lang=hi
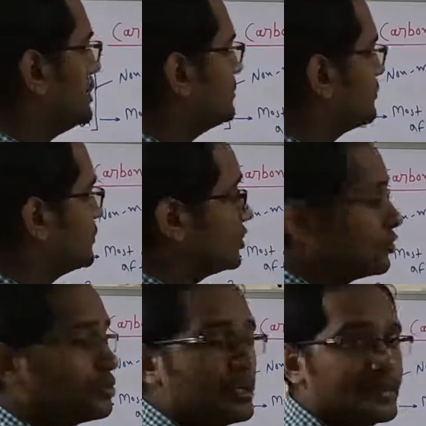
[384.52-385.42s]
है
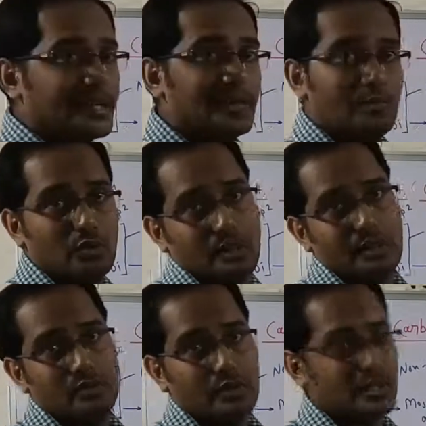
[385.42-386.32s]
जो आपकी
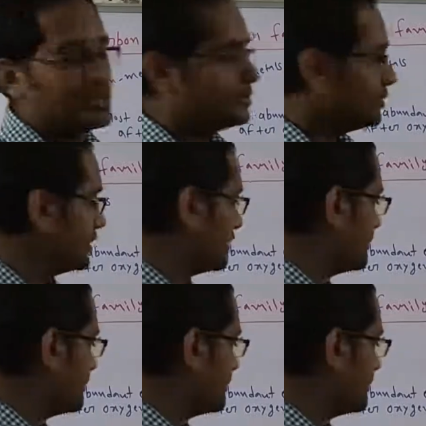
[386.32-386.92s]
इम्पोर्टेंट होती है ठीक